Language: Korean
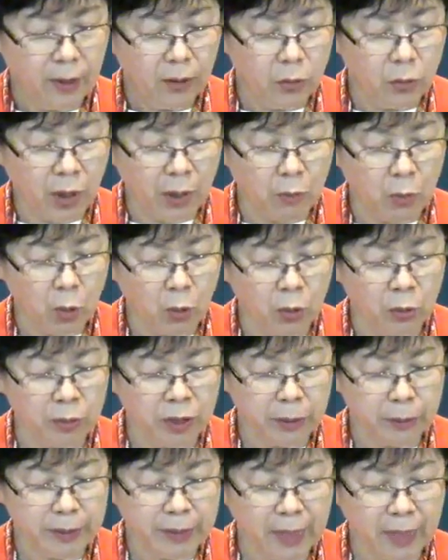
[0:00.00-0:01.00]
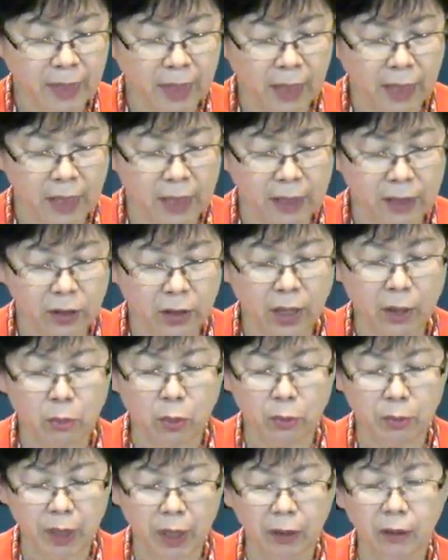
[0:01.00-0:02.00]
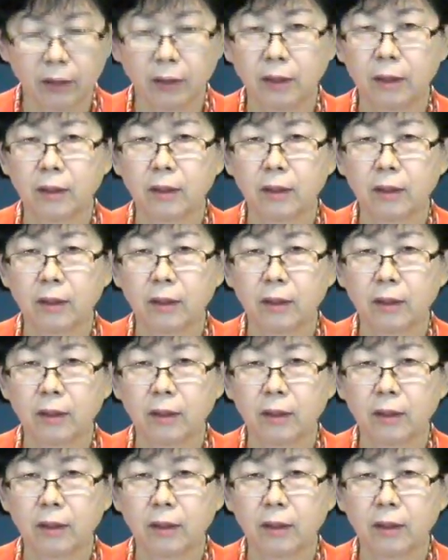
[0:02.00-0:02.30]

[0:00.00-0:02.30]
요한복음 14장 1절에 보면